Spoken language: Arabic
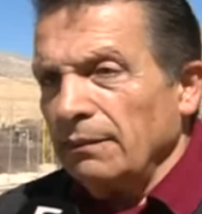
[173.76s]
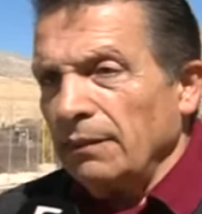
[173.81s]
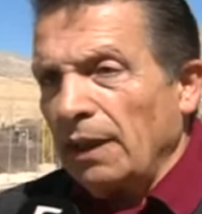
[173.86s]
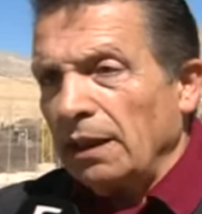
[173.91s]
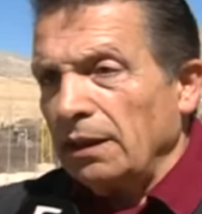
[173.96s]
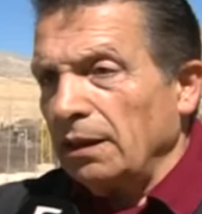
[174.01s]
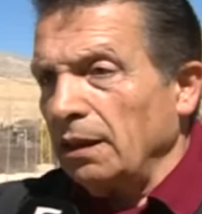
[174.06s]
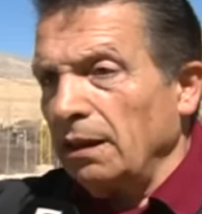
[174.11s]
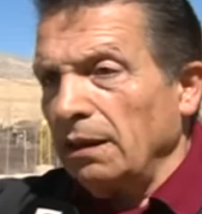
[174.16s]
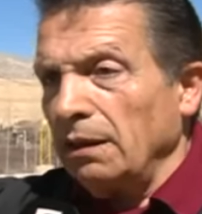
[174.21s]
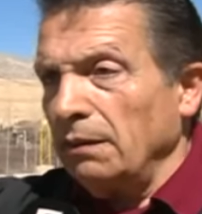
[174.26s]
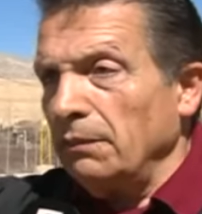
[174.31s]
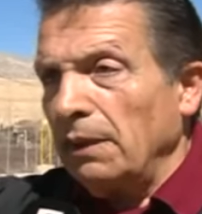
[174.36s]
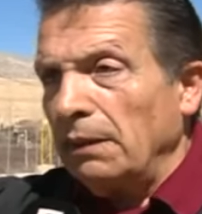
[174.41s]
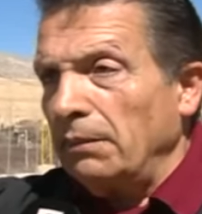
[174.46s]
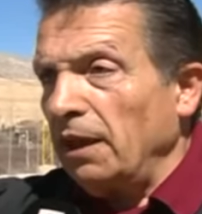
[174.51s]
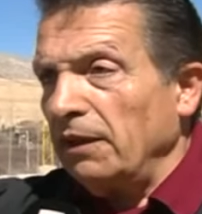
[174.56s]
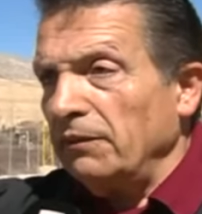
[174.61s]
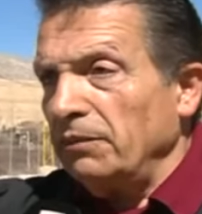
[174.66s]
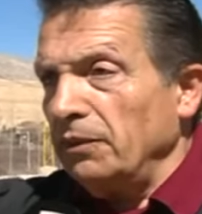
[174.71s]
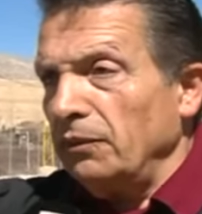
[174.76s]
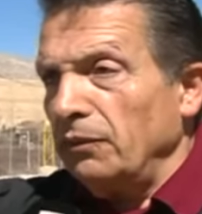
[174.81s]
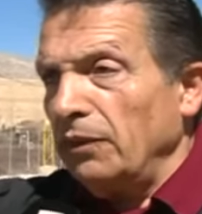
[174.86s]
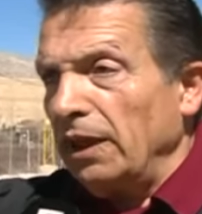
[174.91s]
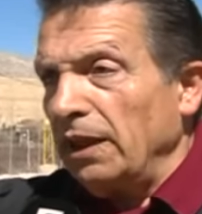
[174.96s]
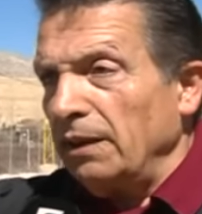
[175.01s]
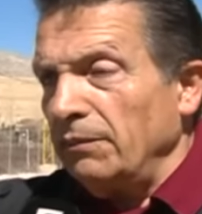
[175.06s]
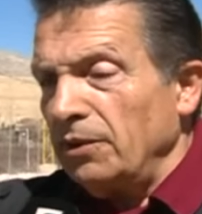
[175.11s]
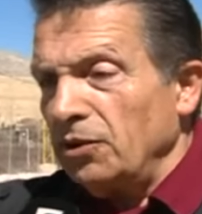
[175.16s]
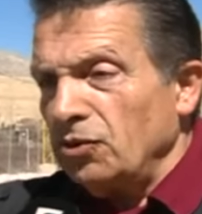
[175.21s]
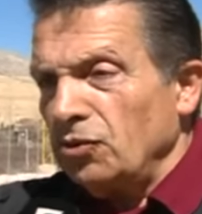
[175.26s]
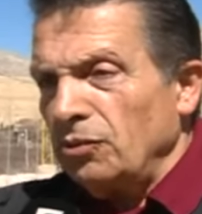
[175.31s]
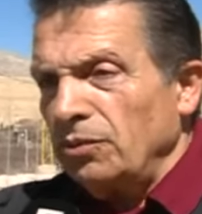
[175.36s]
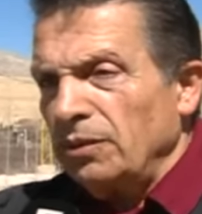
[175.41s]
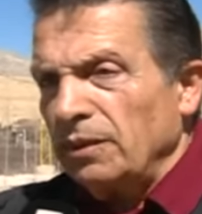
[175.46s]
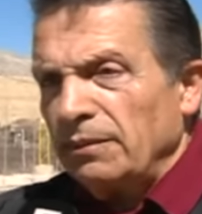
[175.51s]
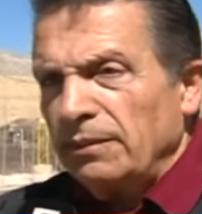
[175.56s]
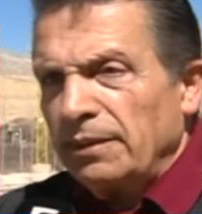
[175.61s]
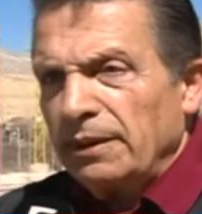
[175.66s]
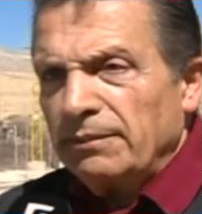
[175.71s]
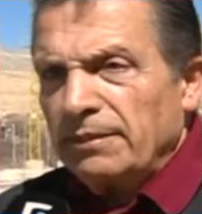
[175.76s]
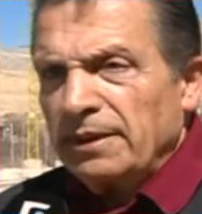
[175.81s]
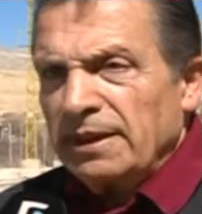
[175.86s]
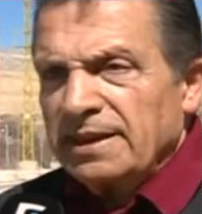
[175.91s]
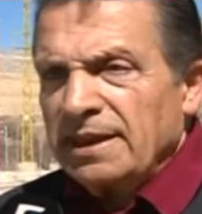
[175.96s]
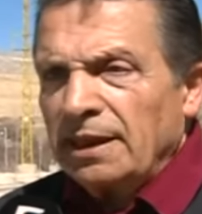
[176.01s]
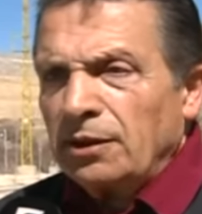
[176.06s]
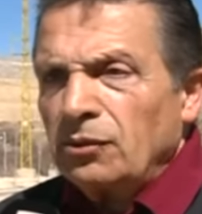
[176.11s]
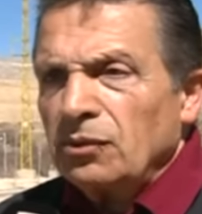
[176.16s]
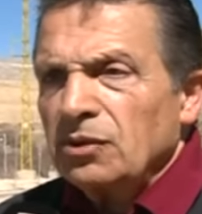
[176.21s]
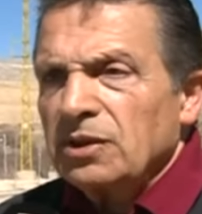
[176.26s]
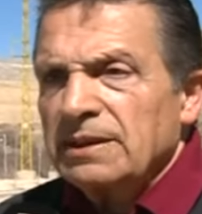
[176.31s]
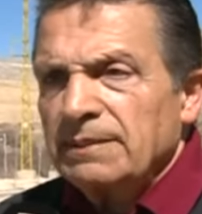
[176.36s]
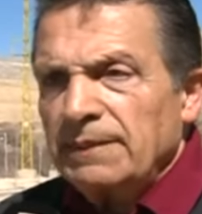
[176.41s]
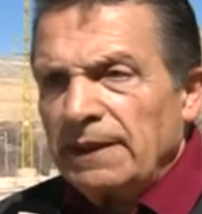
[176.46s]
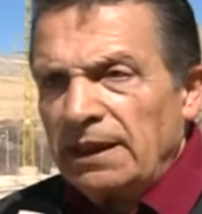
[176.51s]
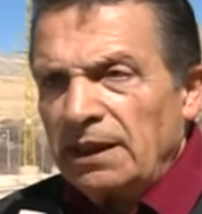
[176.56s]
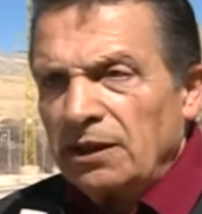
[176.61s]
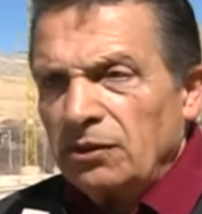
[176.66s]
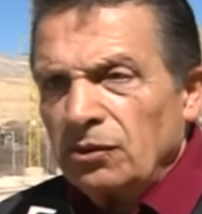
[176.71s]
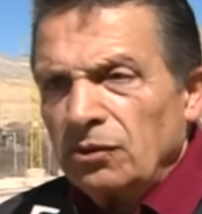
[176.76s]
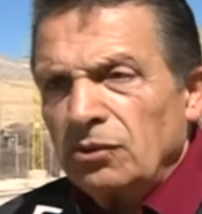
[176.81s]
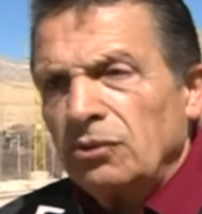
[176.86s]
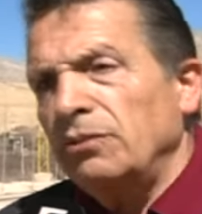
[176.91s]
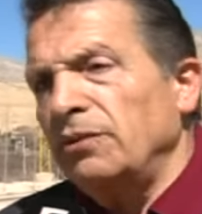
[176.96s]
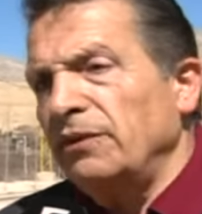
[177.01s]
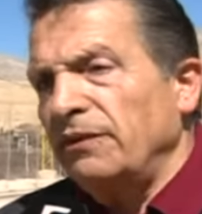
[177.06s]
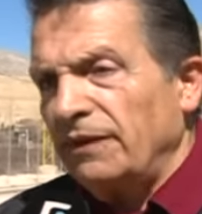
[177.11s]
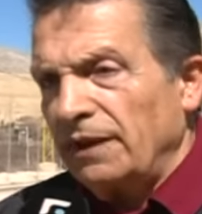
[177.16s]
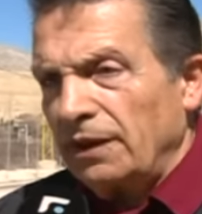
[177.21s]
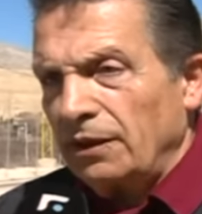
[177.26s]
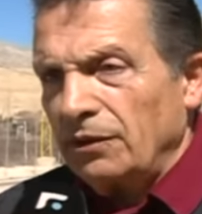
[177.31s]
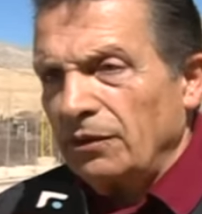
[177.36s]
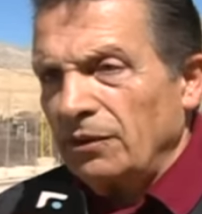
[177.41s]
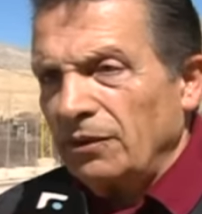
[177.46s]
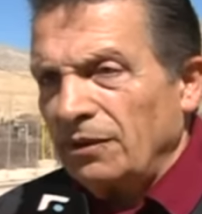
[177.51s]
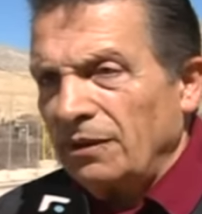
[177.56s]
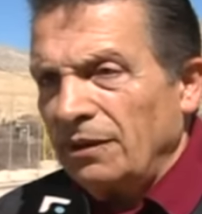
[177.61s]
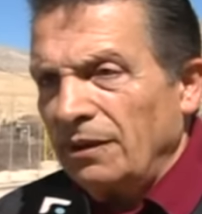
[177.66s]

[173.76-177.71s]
حتى ما بعرف من وين بيجوا بيزتوا زبالتهم وبيفلوا